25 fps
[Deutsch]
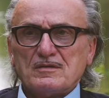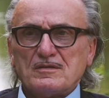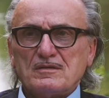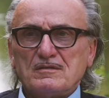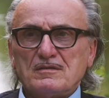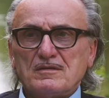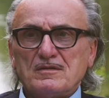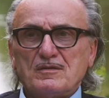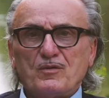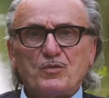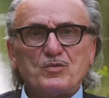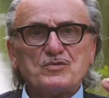
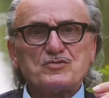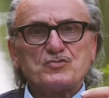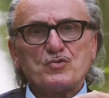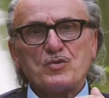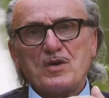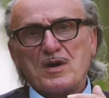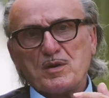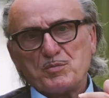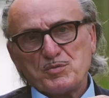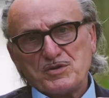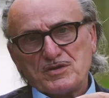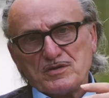Äh, und
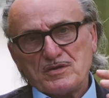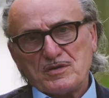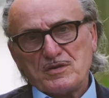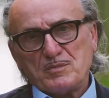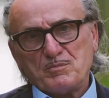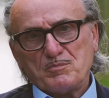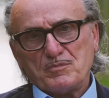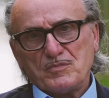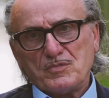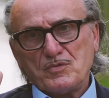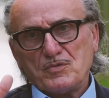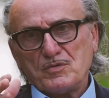so habe ich
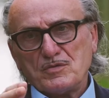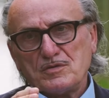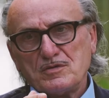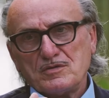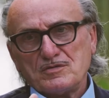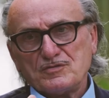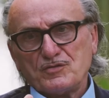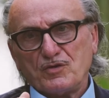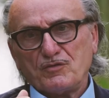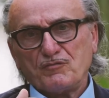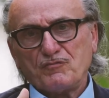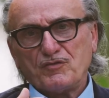eben
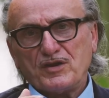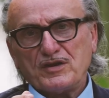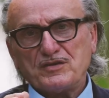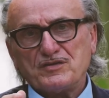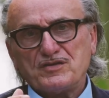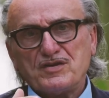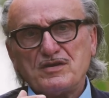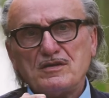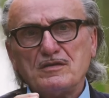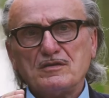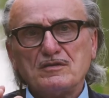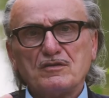äh, so ein
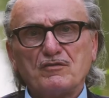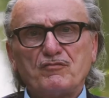Ventil